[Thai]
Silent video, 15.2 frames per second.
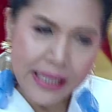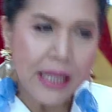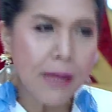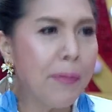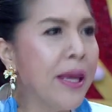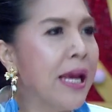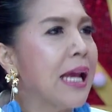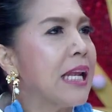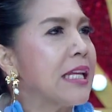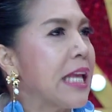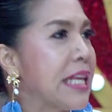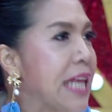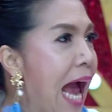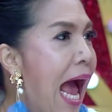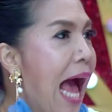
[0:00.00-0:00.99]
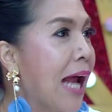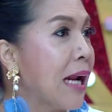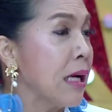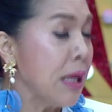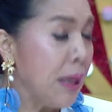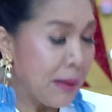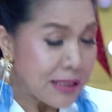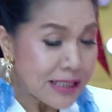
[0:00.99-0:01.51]
นี้พี่กำลังจะย่าง
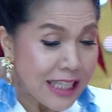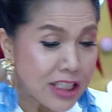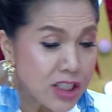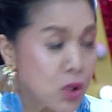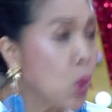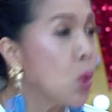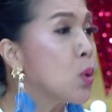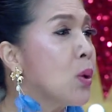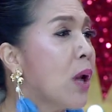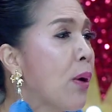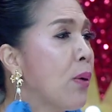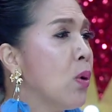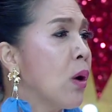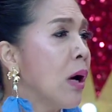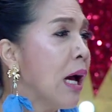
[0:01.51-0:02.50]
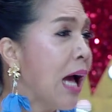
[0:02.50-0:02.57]
แต่สุกอยู่แล้วลูก